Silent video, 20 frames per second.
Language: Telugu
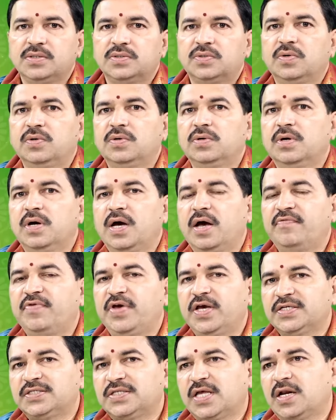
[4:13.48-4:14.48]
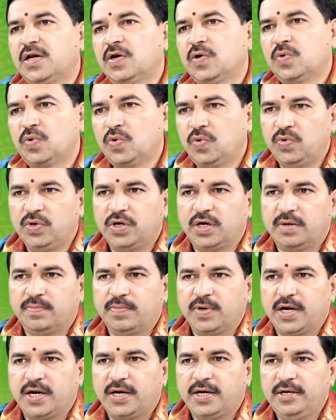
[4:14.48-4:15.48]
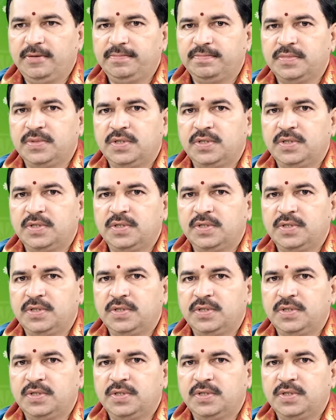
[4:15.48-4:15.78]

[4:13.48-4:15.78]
సో ఆ వ్యయస్థానంలో గురువు ఉండడం వల్లనే